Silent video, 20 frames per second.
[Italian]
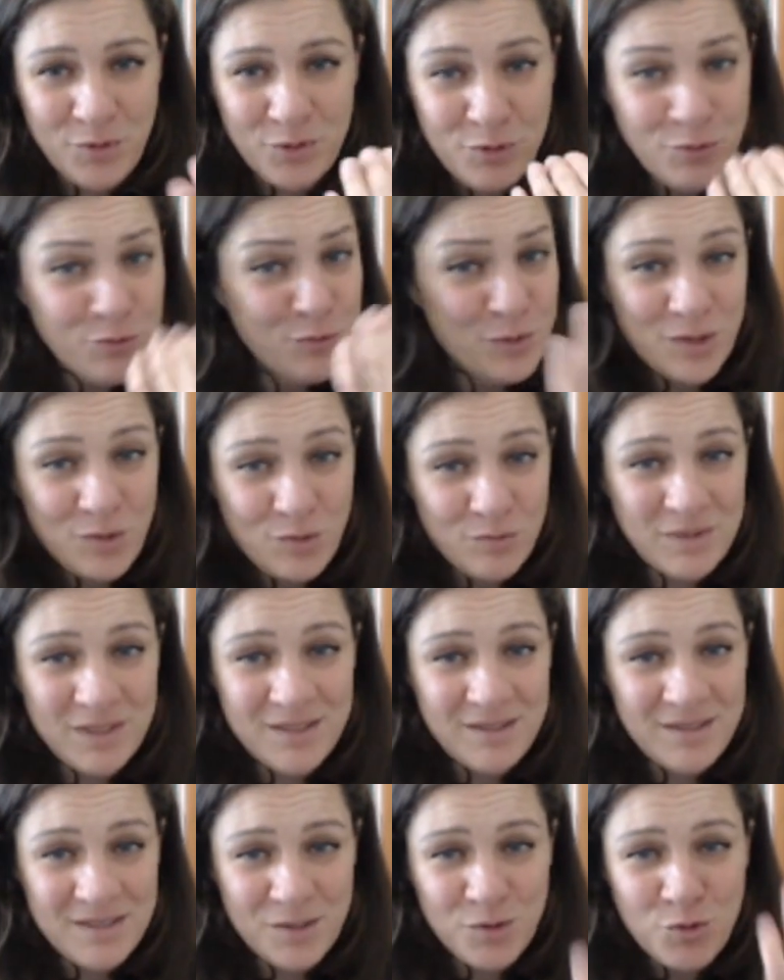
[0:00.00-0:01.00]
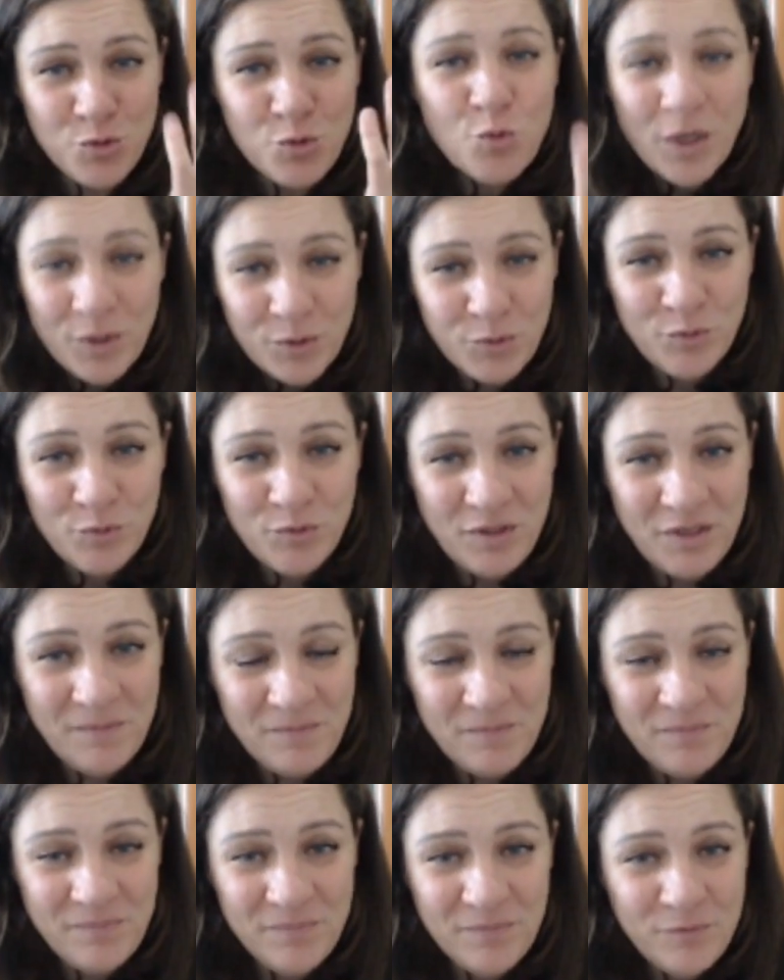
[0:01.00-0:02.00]
io sto guardando me stessa, io non guardo te,
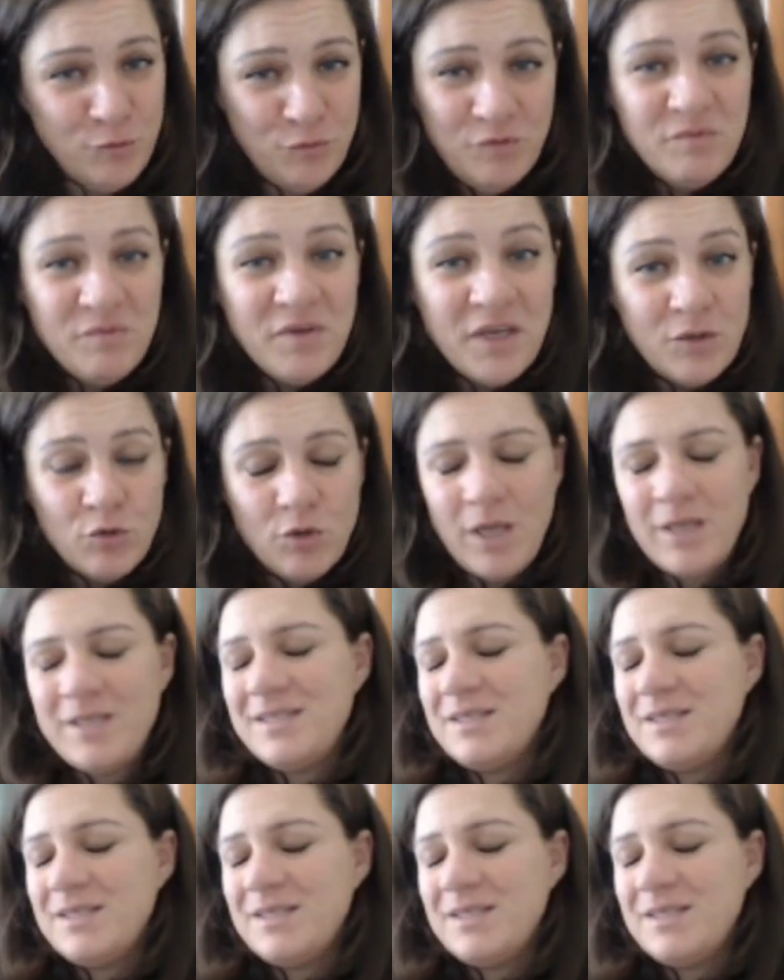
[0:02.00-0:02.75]
non ti vedo, e